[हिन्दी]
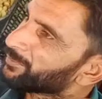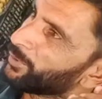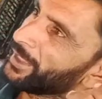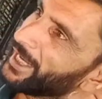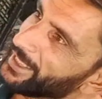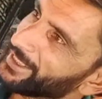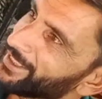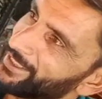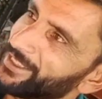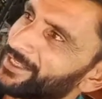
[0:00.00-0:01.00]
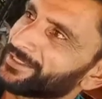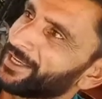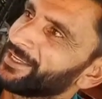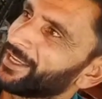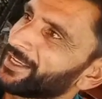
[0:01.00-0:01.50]
बोला कि ठीक है
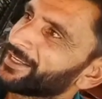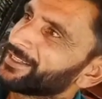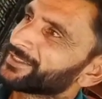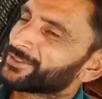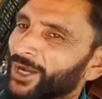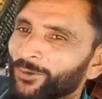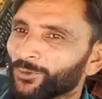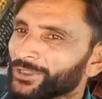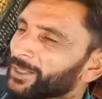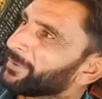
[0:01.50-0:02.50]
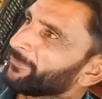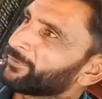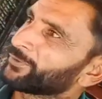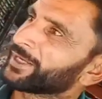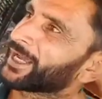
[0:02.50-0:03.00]
सही है जाओ उधर मैं
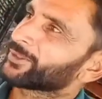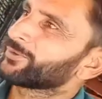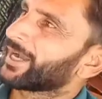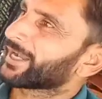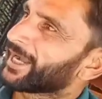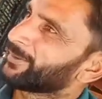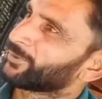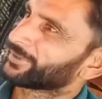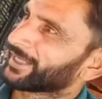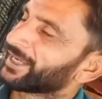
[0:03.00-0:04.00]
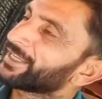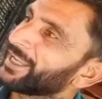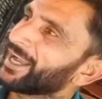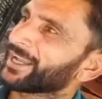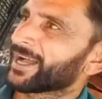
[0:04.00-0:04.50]
फ़ोन कर दूंगा काम हो जाएगा
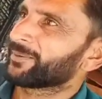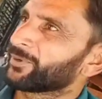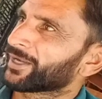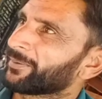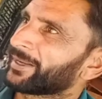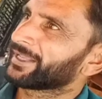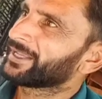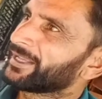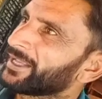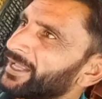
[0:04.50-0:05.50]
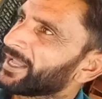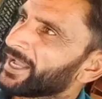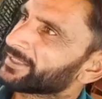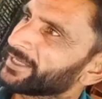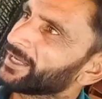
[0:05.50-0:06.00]
क्या काम होगा भाई
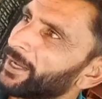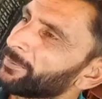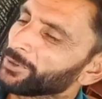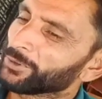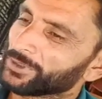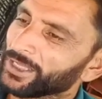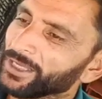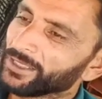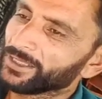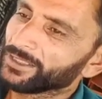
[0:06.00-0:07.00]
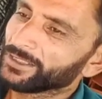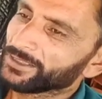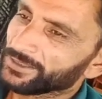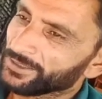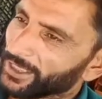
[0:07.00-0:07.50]
ऐसे काम नहीं होते
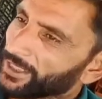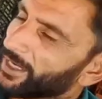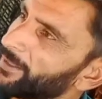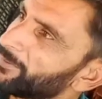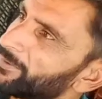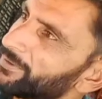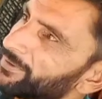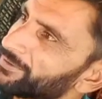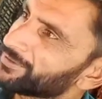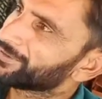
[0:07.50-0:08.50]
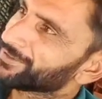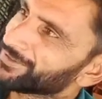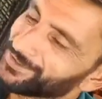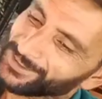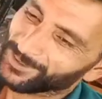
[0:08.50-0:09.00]
ये काम
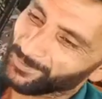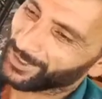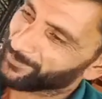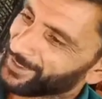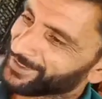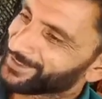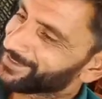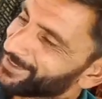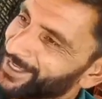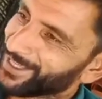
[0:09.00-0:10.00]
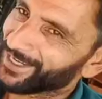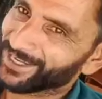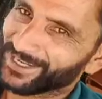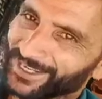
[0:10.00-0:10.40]
जी मेहरबानी अल्लाह